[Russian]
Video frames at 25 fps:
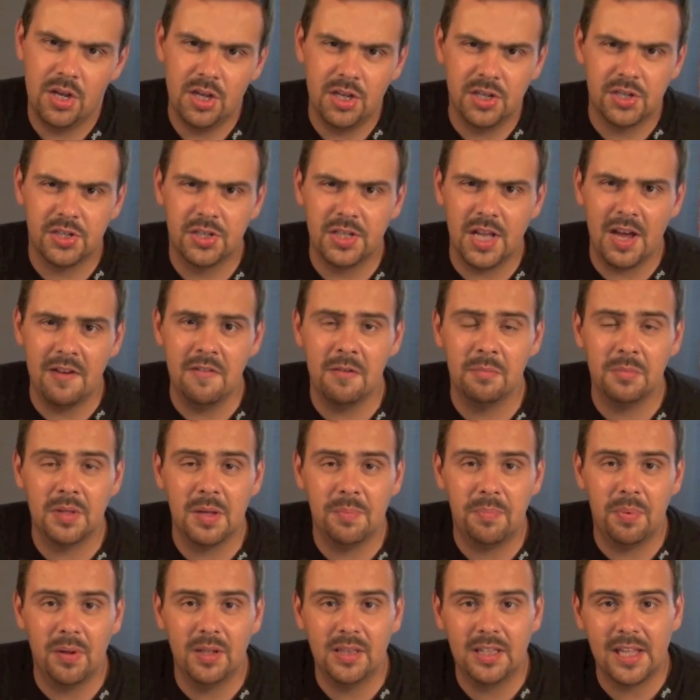И ставим
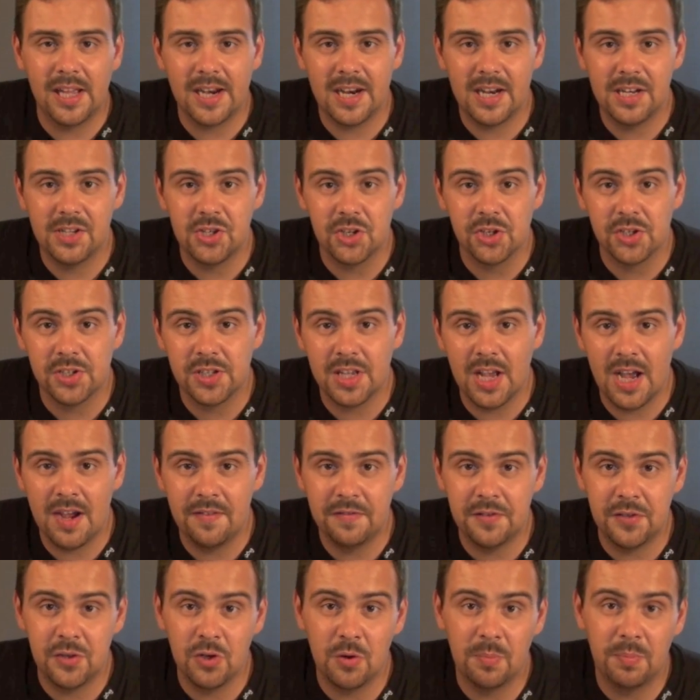на полтора
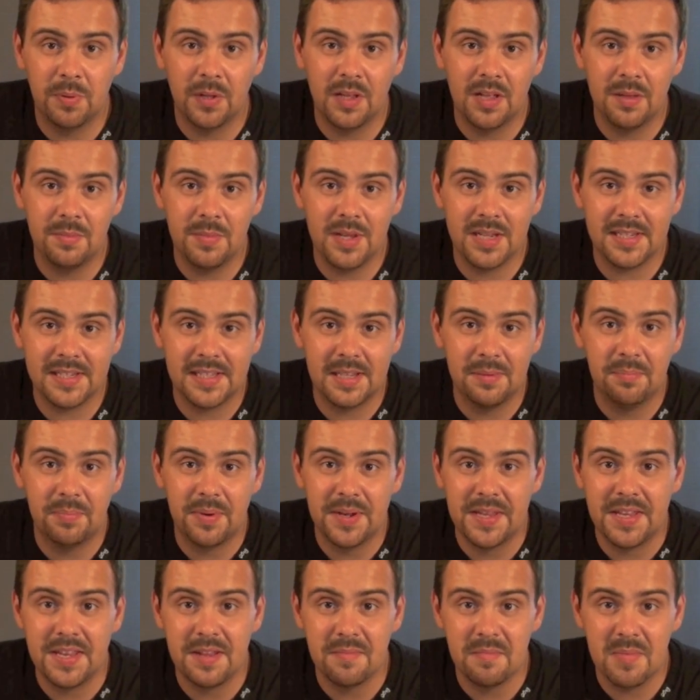часа в теплое место
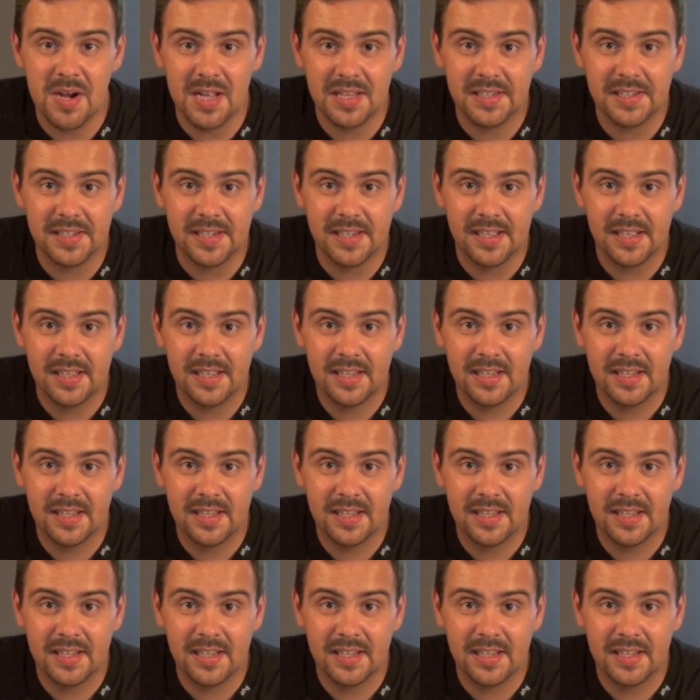подниматься.